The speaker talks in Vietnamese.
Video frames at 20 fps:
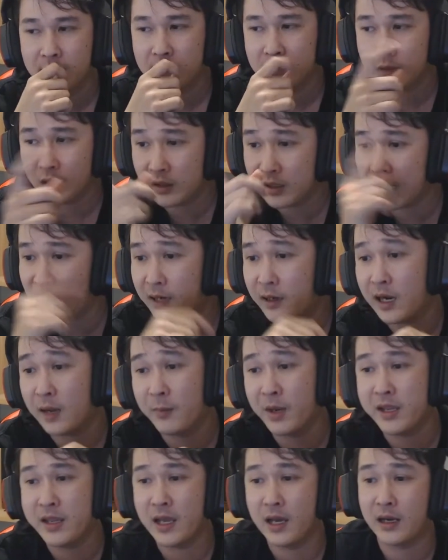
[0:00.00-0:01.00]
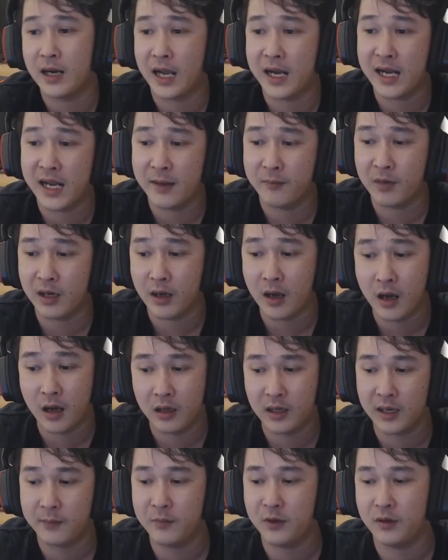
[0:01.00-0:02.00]
tính ra là bây giờ là anh em là hơn
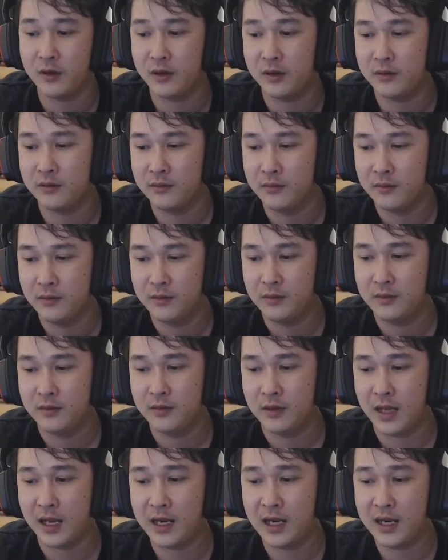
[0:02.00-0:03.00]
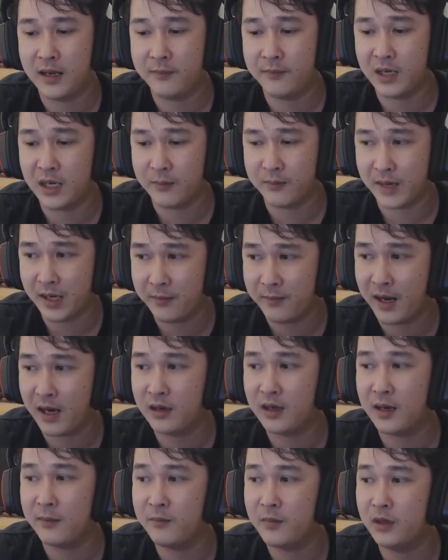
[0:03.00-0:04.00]
lắm rồi đó anh em là may mắn
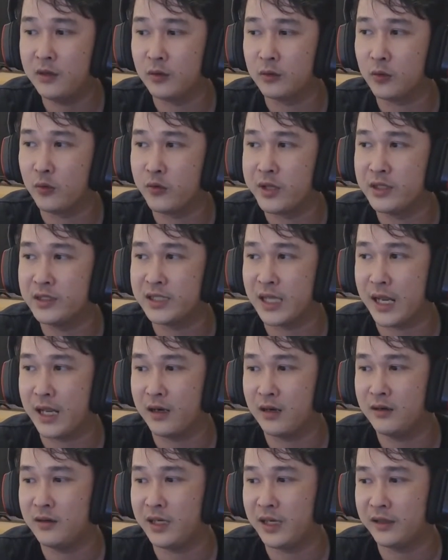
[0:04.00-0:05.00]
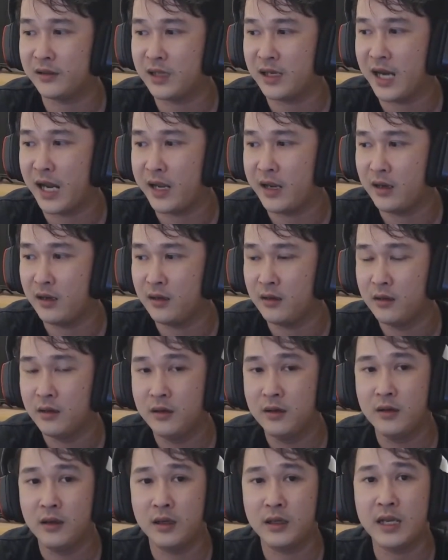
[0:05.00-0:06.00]
lắm mới được tôi chia sẻ đến cái này á
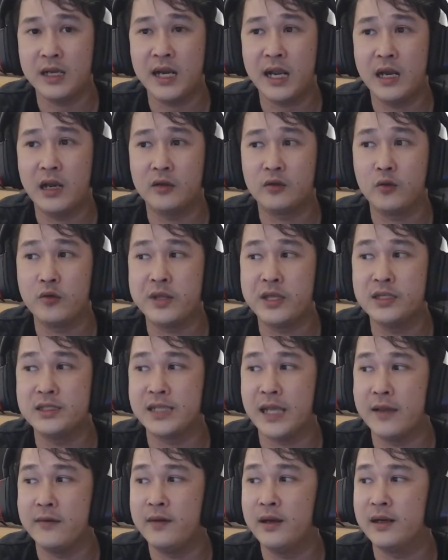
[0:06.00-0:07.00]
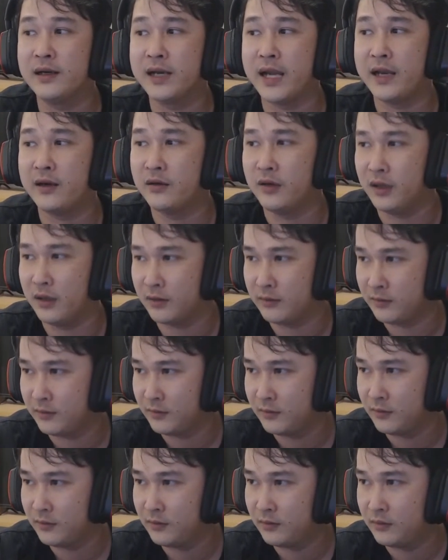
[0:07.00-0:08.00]
ờ, cái này là tôi chia sẻ với anh Ren thôi à
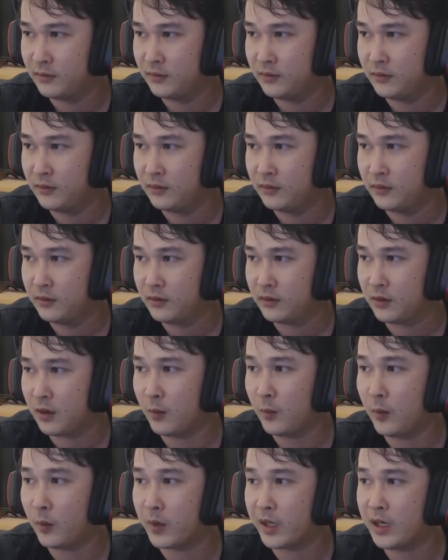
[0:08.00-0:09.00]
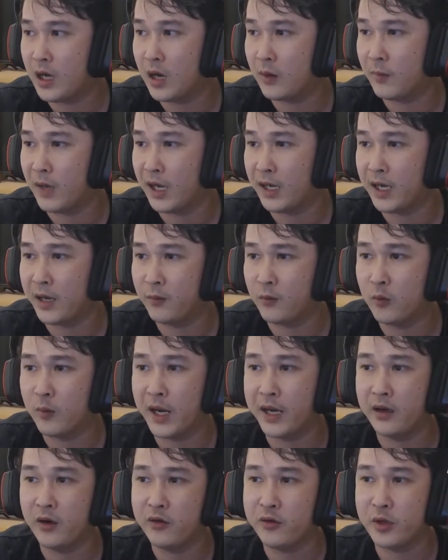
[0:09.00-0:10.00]
có một cái đợt mà anh em cũng
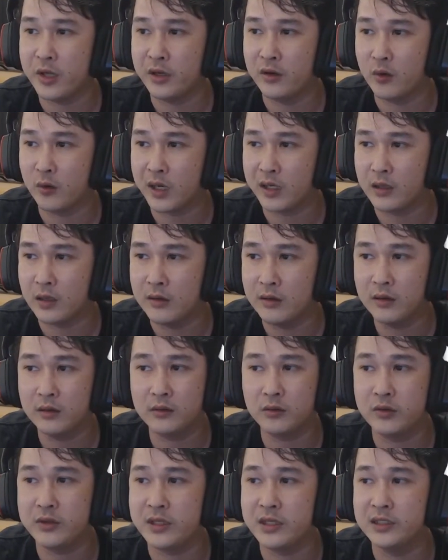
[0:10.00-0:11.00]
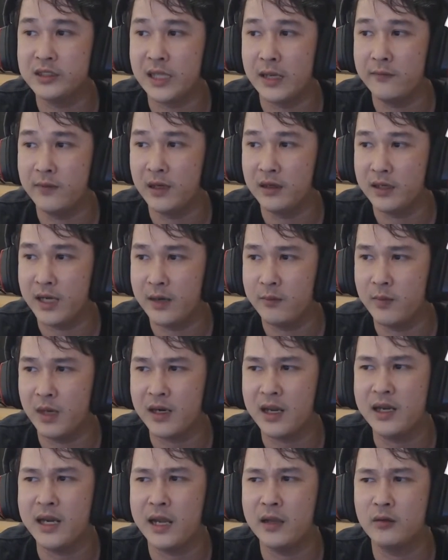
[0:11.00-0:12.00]
hay nói chuyện đồ các thứ chia sẻ với anh Ren mà
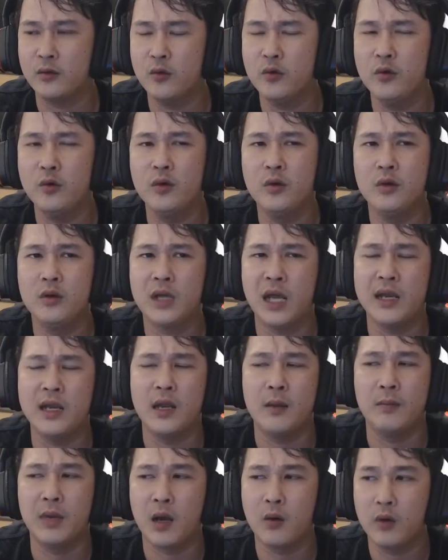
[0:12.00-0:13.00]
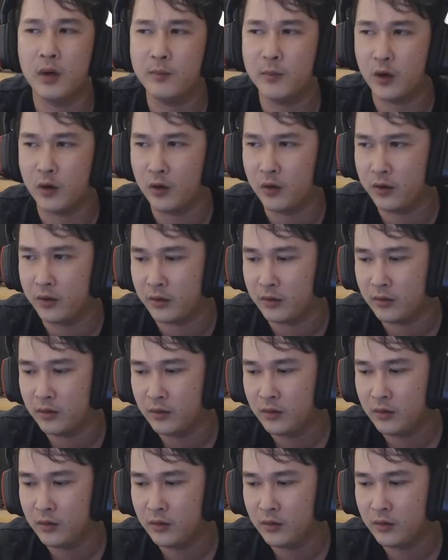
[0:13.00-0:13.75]
cái này tôi khái niệm lâu lắm rồi